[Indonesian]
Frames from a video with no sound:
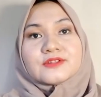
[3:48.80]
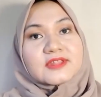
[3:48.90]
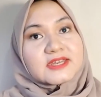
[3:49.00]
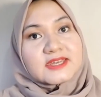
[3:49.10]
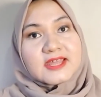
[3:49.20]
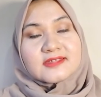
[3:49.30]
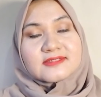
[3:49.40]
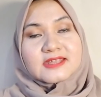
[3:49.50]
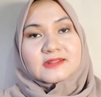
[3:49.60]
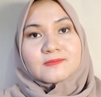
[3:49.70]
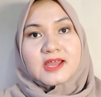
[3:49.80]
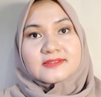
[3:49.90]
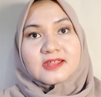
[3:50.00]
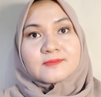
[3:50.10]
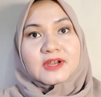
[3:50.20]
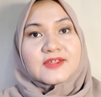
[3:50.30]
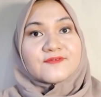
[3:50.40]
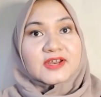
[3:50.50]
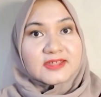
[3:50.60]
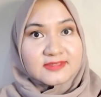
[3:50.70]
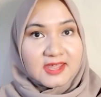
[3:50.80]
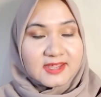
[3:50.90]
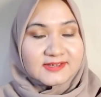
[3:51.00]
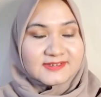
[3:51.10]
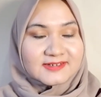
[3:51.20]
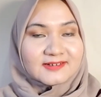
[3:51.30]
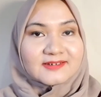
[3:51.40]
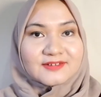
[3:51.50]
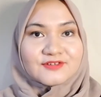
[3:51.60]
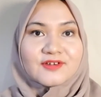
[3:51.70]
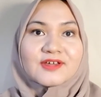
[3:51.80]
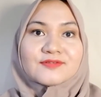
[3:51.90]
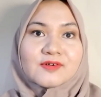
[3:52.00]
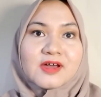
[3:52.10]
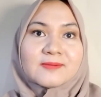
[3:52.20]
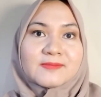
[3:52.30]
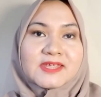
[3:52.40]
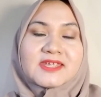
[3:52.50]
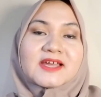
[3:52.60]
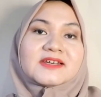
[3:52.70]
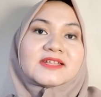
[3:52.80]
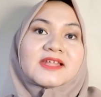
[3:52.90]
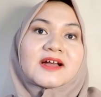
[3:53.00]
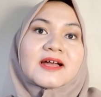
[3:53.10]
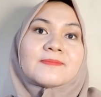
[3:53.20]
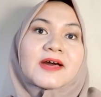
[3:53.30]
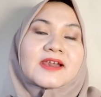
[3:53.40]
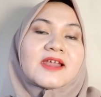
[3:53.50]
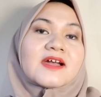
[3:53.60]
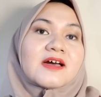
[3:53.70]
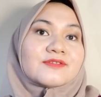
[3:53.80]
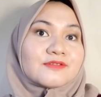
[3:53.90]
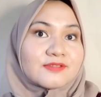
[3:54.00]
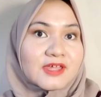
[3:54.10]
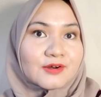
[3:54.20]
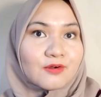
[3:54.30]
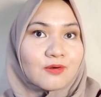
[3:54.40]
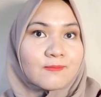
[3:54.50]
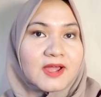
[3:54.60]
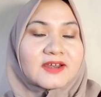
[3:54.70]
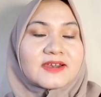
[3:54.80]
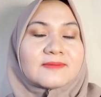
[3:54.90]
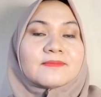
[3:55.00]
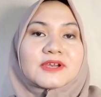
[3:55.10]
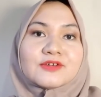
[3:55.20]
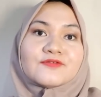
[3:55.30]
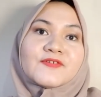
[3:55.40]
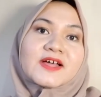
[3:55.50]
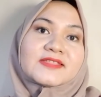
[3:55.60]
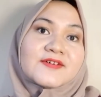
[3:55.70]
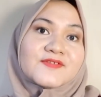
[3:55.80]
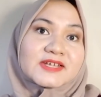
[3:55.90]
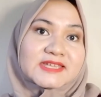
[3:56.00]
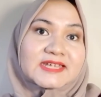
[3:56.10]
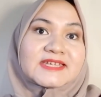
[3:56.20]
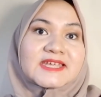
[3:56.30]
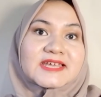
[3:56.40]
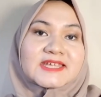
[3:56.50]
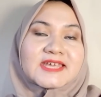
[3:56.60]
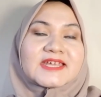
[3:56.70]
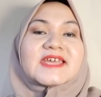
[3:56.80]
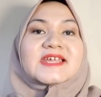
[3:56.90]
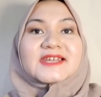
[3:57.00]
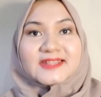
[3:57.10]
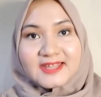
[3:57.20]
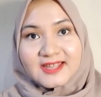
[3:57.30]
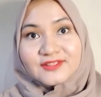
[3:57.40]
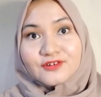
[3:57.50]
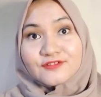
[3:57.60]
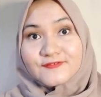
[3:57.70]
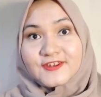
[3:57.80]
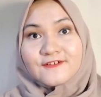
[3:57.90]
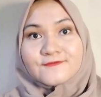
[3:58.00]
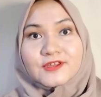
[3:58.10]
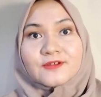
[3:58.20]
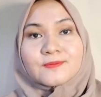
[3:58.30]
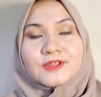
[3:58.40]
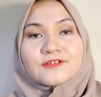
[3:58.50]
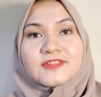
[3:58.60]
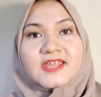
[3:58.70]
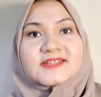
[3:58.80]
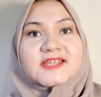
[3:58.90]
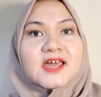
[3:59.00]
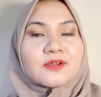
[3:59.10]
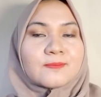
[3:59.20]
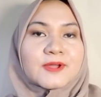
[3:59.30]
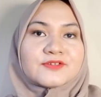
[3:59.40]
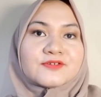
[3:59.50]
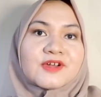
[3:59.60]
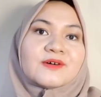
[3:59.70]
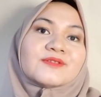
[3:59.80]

itu tadi dia sedikit bahasan mengenai Vanessa Angel dan juga suami yang ditangkap karena kasus narkoba dan berikut fakta-faktanya ya geng Nantikan terus video-video berikutnya jangan lupa juga